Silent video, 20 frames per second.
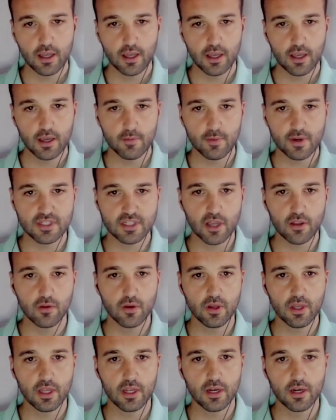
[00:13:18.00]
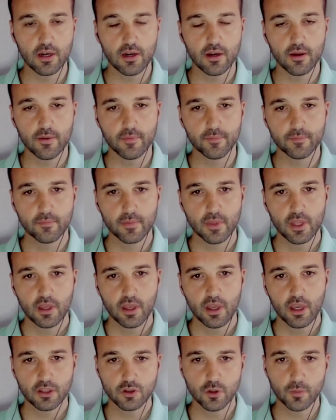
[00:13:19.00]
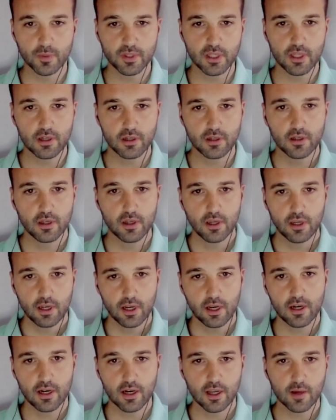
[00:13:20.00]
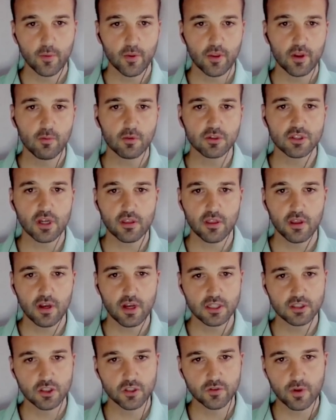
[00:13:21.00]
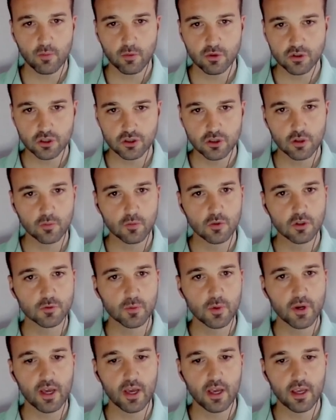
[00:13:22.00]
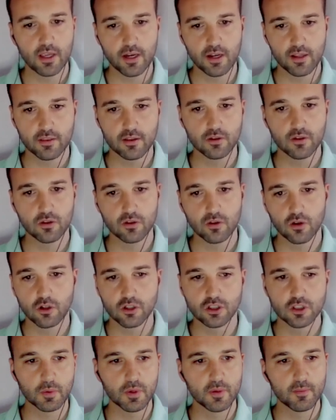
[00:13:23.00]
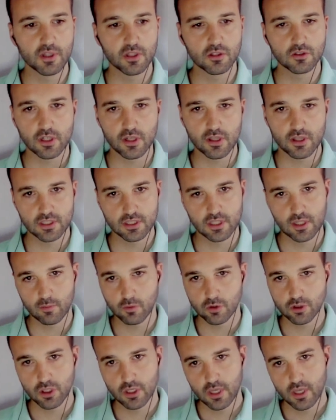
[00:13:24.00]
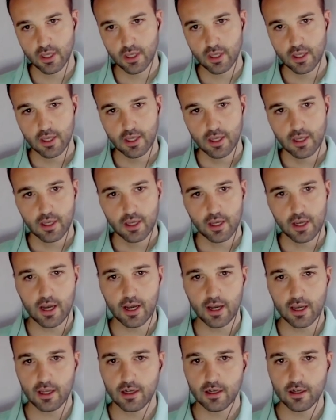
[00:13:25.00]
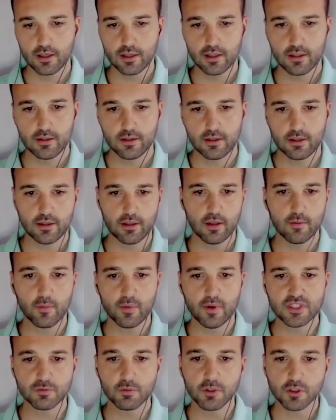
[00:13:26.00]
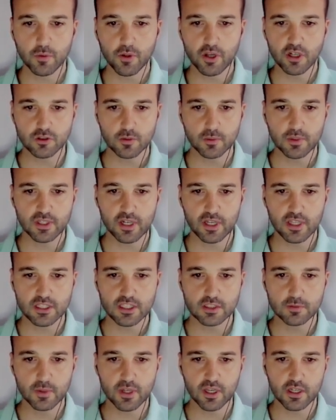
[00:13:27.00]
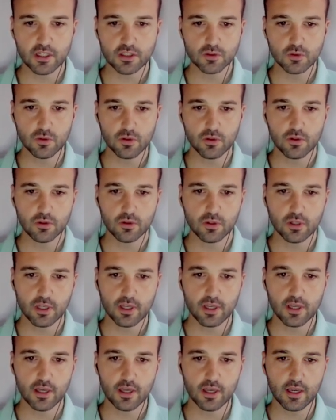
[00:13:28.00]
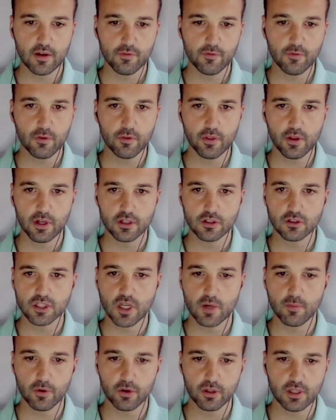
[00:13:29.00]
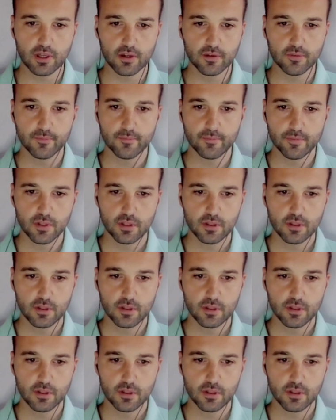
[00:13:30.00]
eh, basado en, en Jupyter, en el que podremos acceder a estos famosos notebooks para ir haciendo todos los experimentos que necesitamos. Ángel, ¿qué más nos podrías comentar de SageMaker Studio? qué funciones nos aporta?